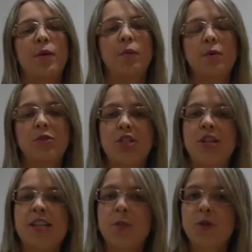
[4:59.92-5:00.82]
Bom,
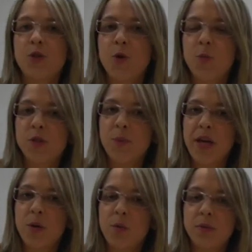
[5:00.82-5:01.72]
gente, respondi algumas
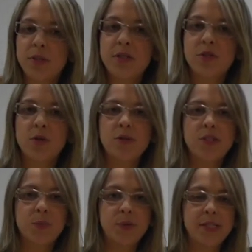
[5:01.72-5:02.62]
perguntas, estou à
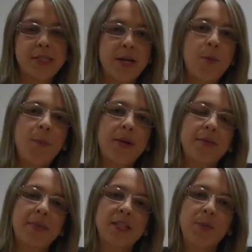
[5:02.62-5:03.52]
disposição
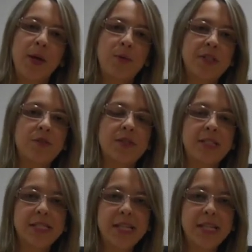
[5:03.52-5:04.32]
para mais perguntas que vocês